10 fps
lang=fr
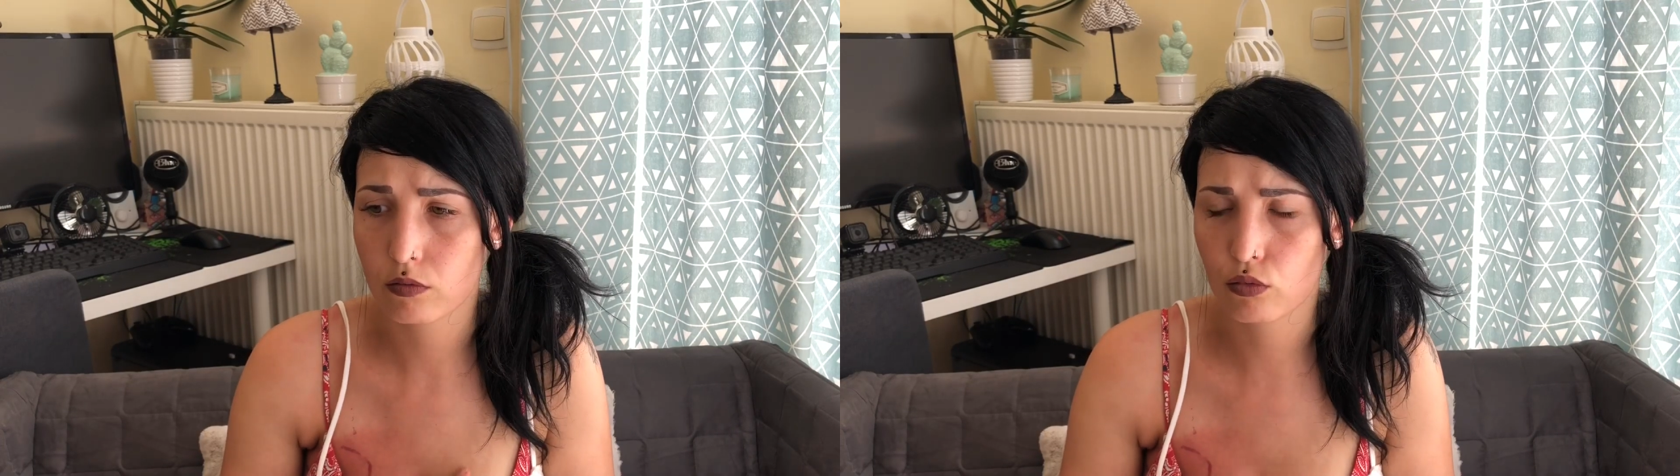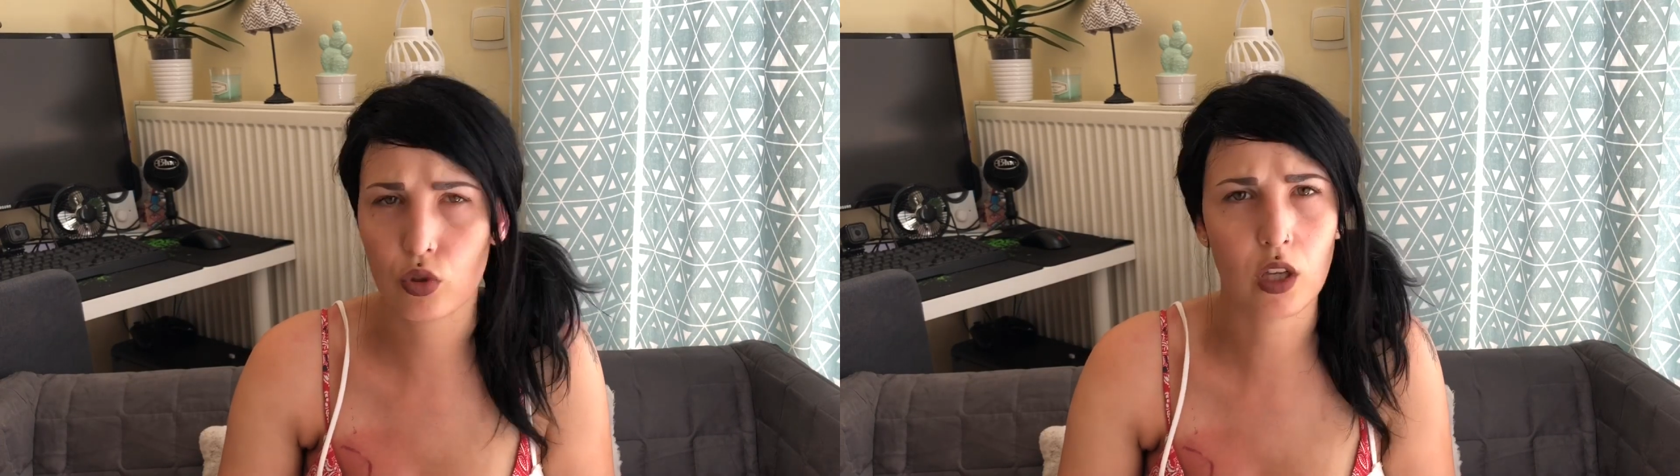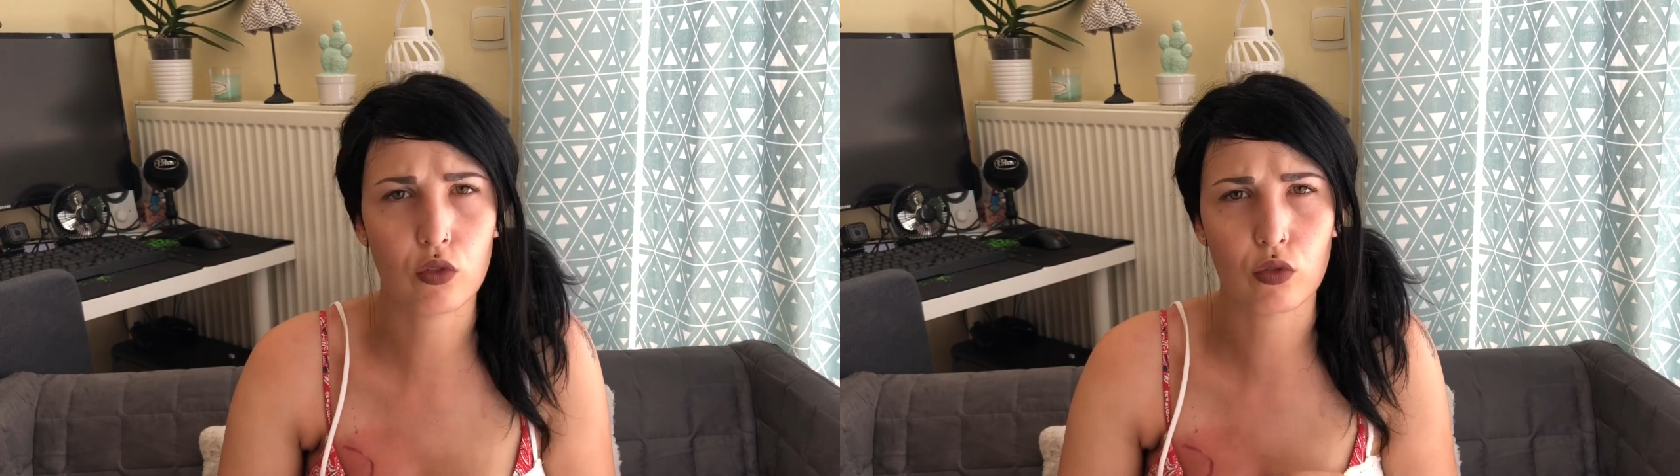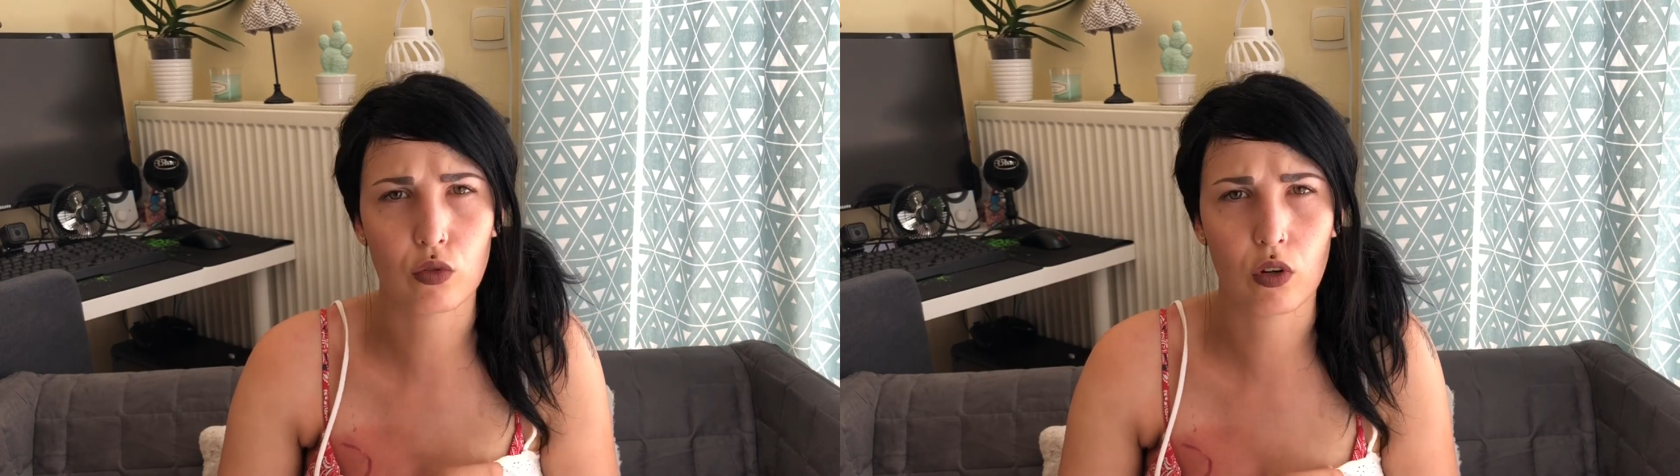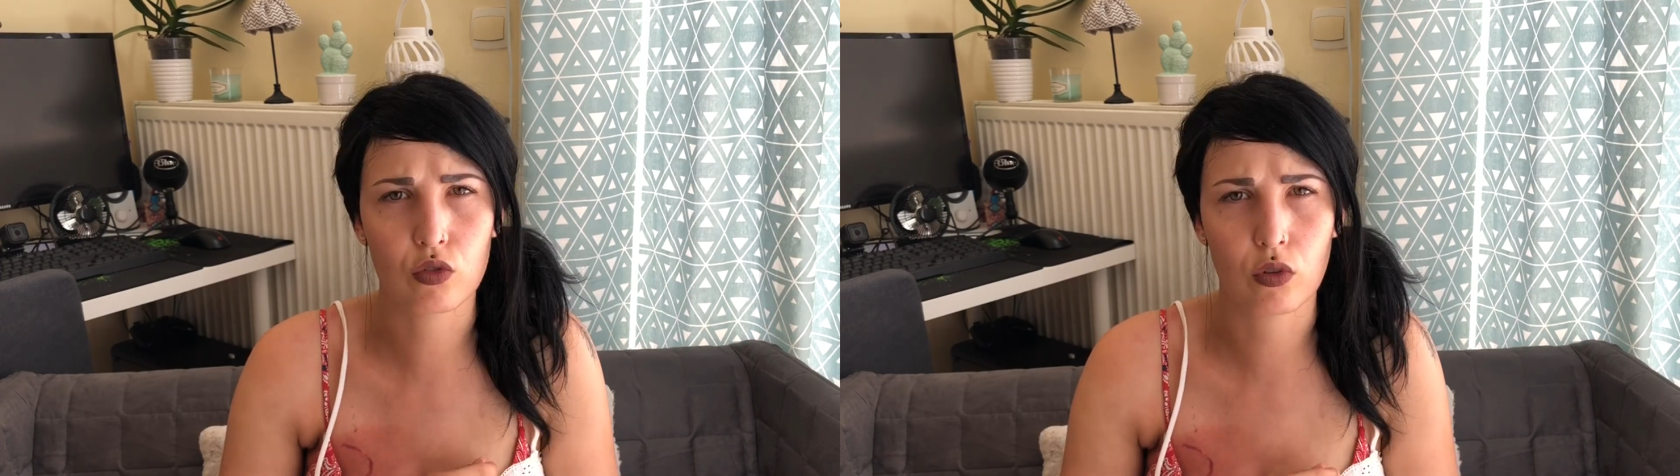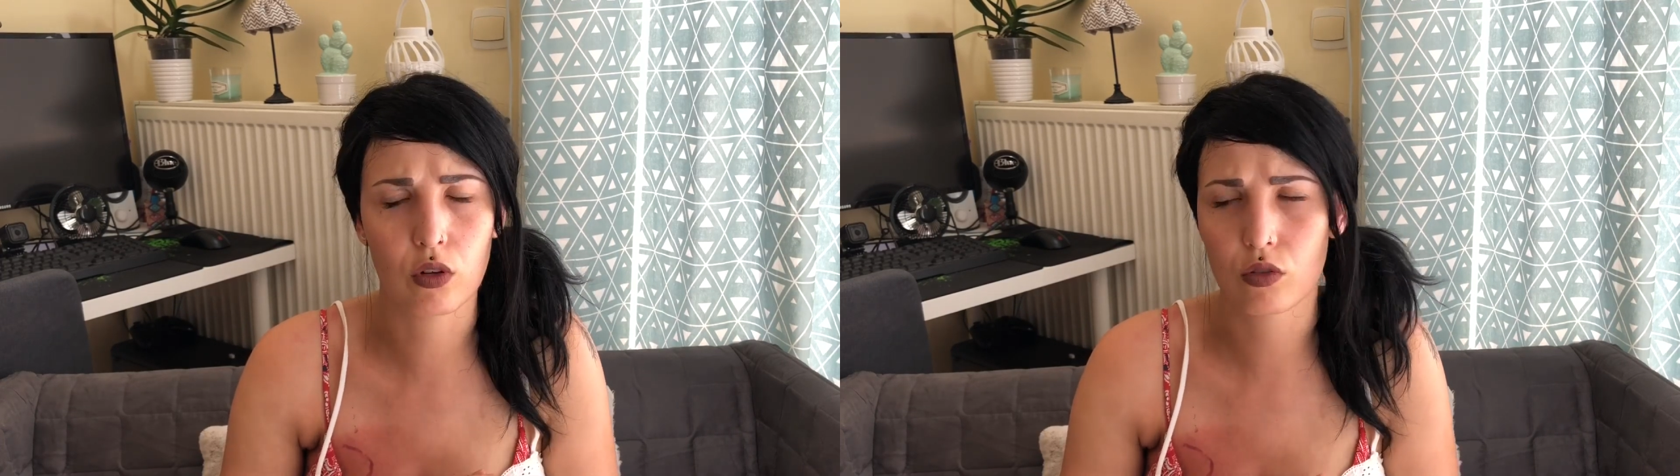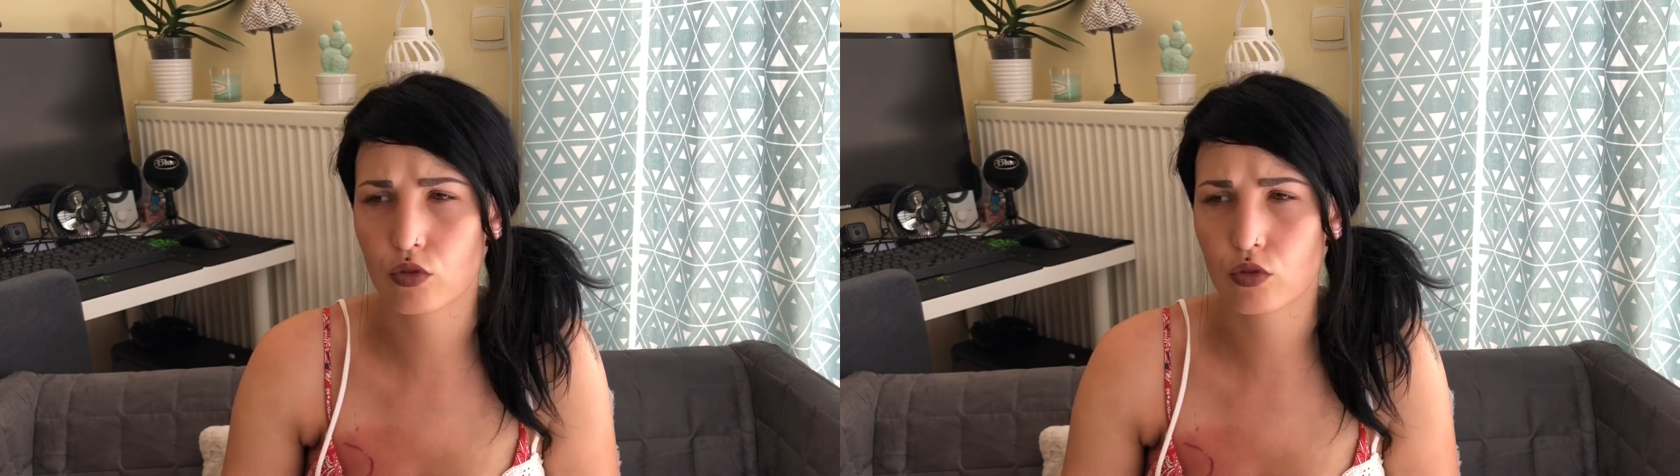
2 cas sur trois, je crois.